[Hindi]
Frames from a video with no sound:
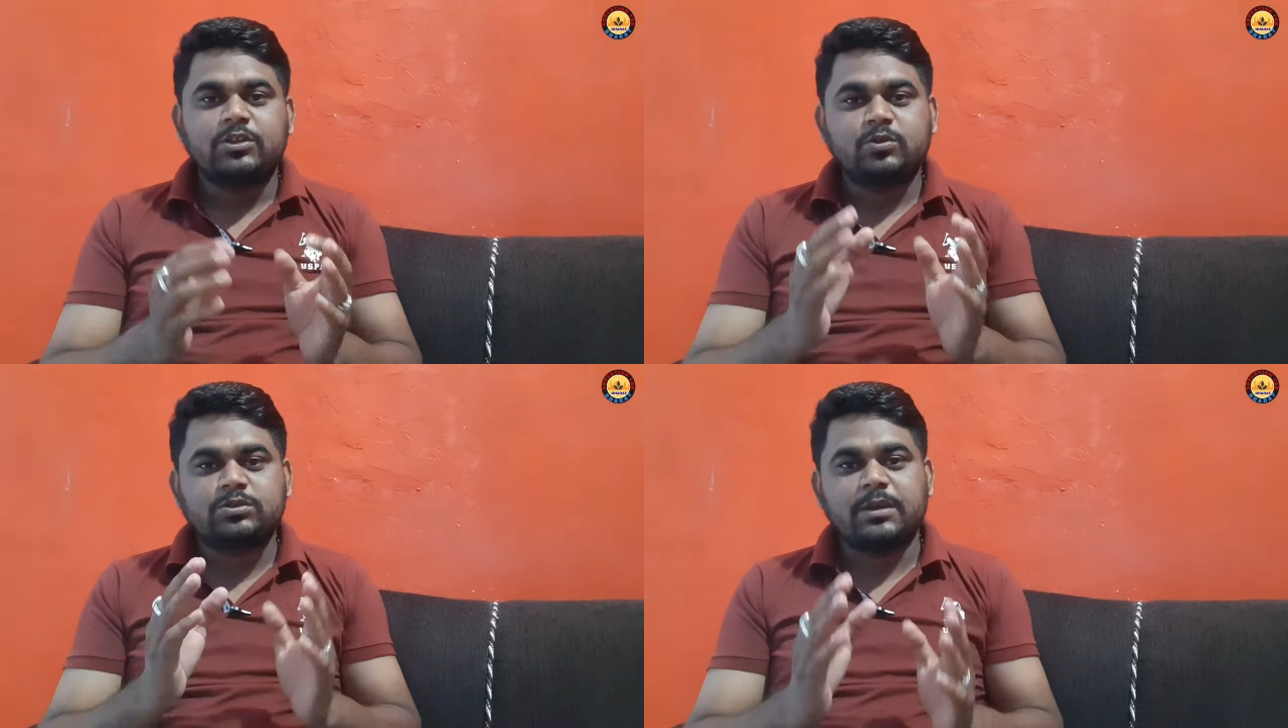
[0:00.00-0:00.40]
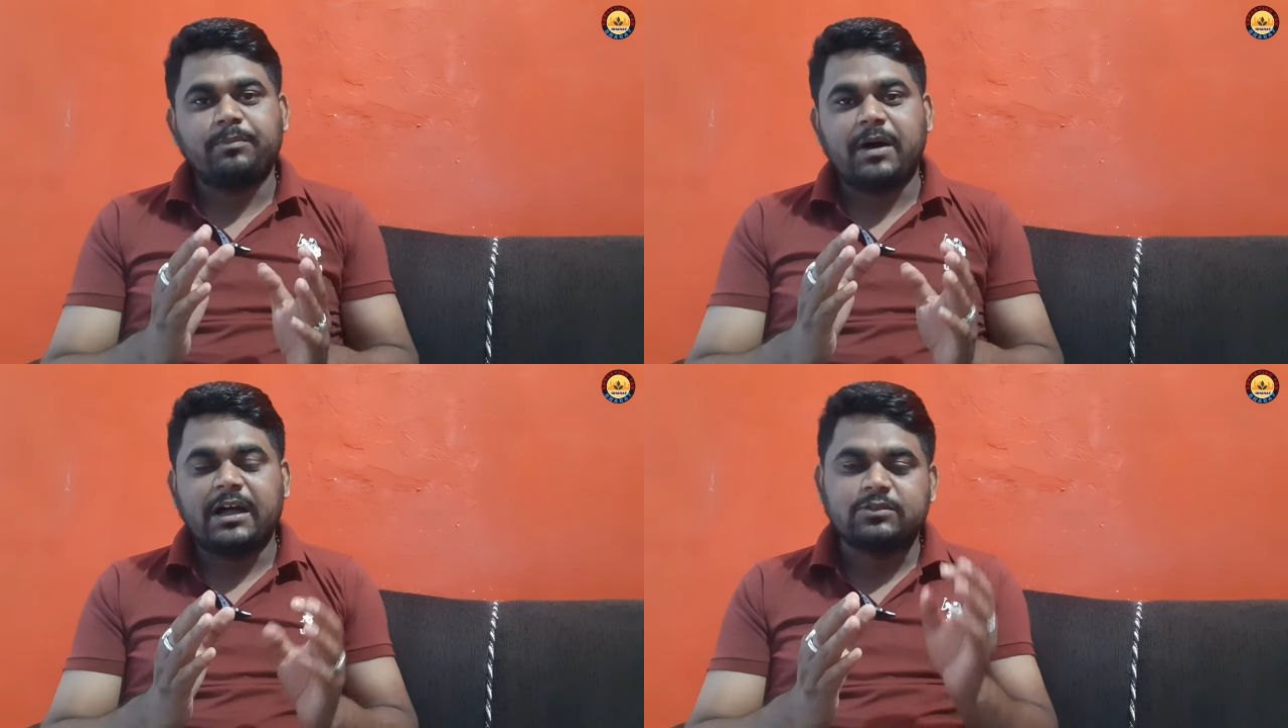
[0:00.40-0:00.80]
तो उसके
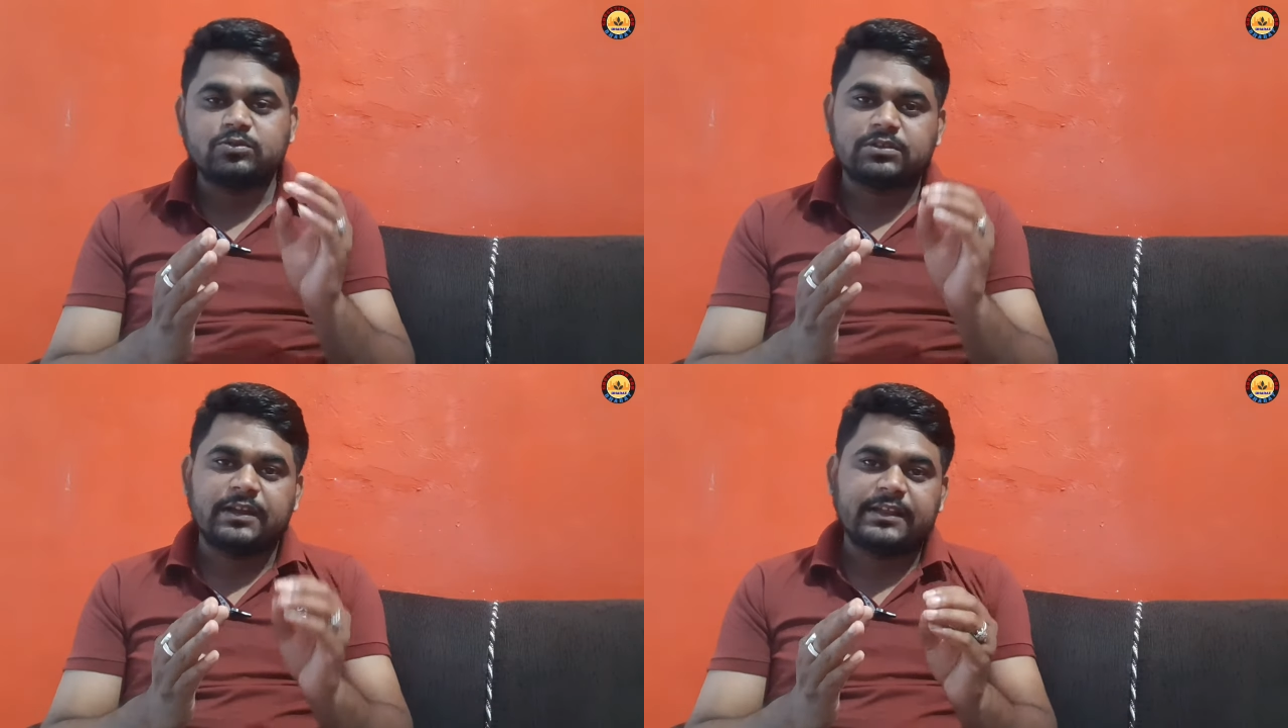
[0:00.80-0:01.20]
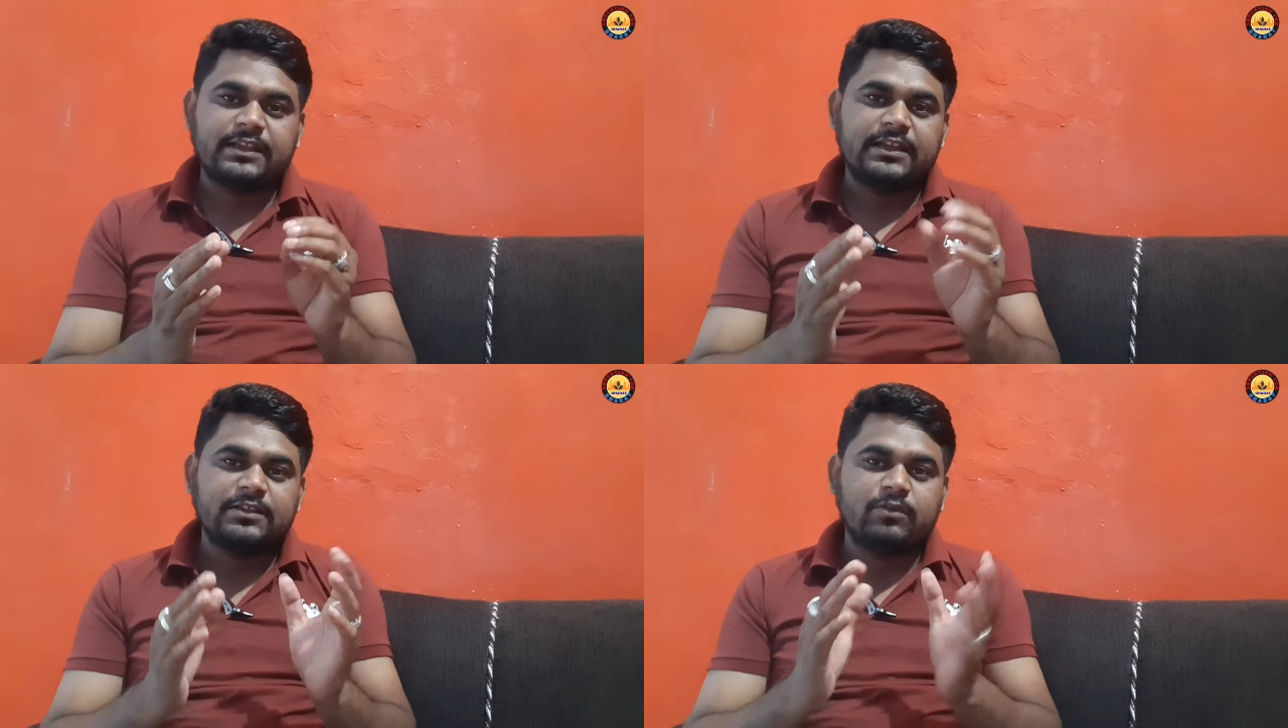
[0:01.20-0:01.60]
बाद उस
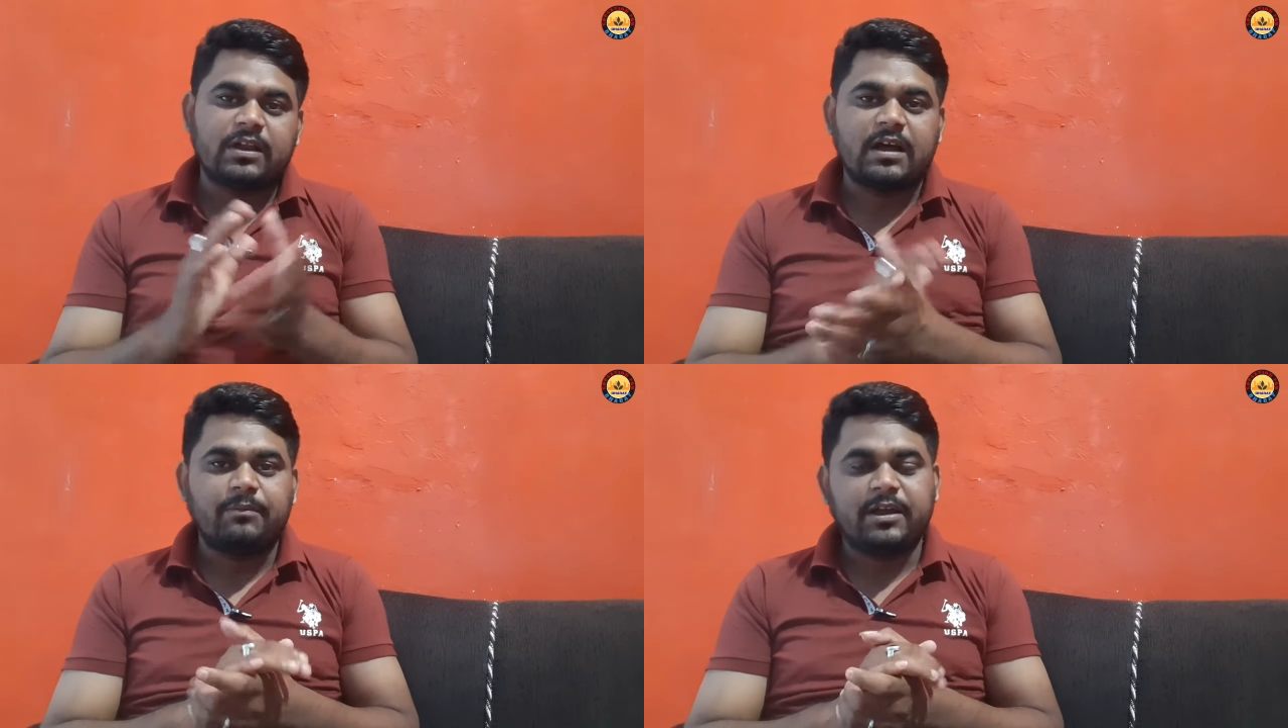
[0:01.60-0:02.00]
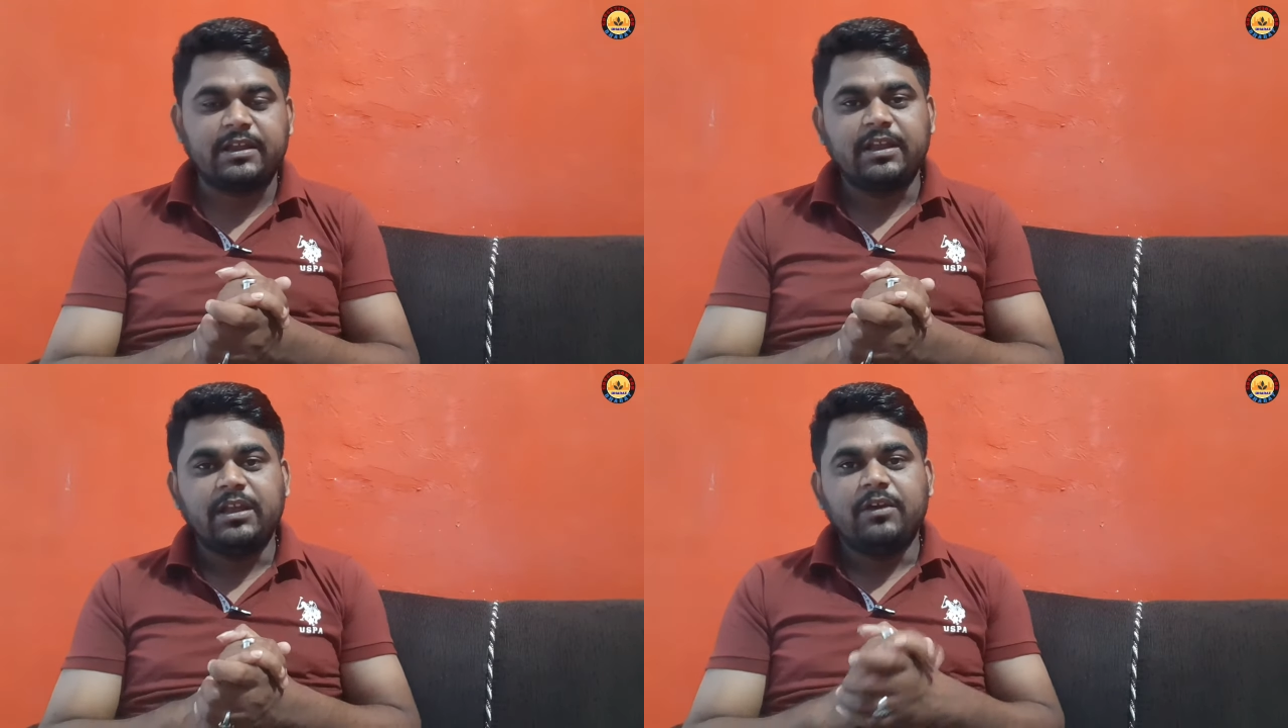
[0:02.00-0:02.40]
लड़की के द्वारा हमारे